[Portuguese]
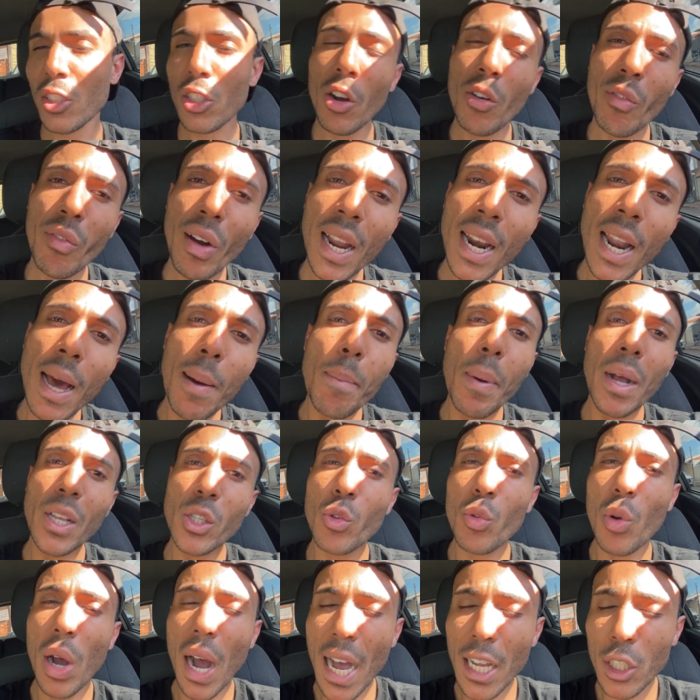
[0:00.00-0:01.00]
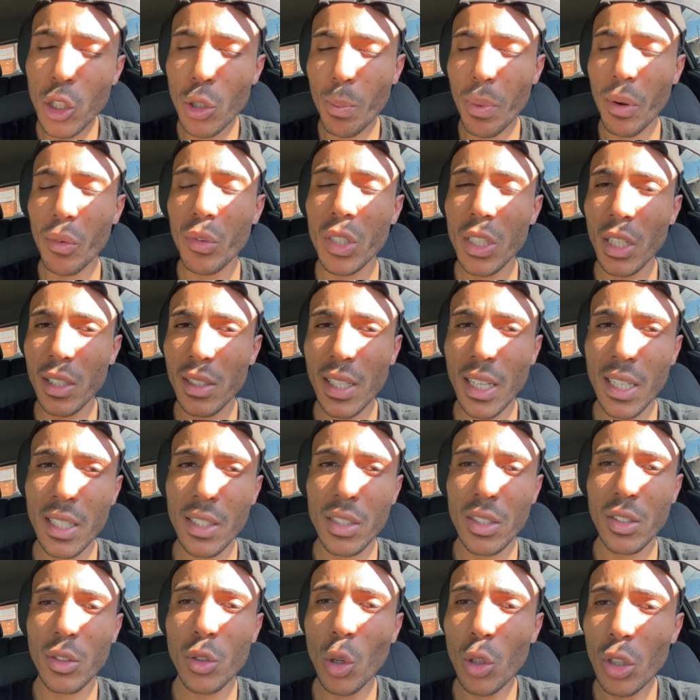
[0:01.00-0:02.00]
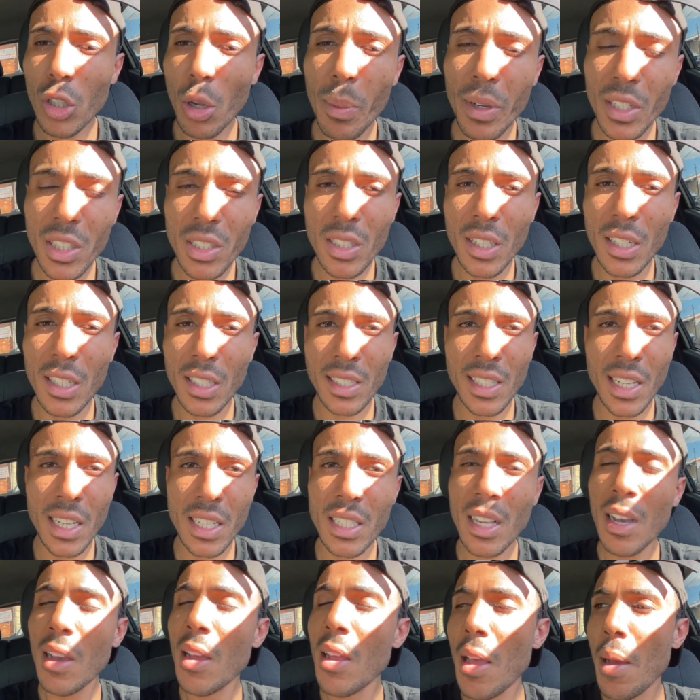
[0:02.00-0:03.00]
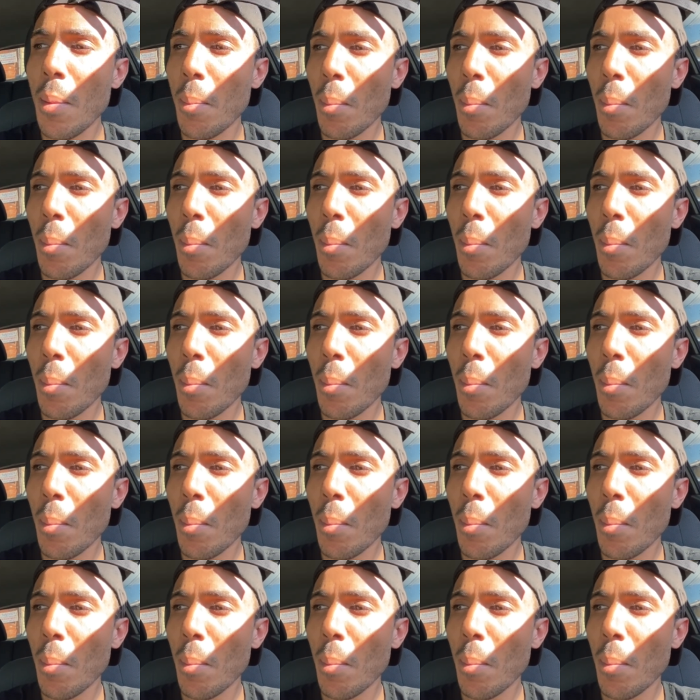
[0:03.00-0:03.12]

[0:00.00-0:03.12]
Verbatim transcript: Então vai lá, passa o rastro para você ter totalmente certeza.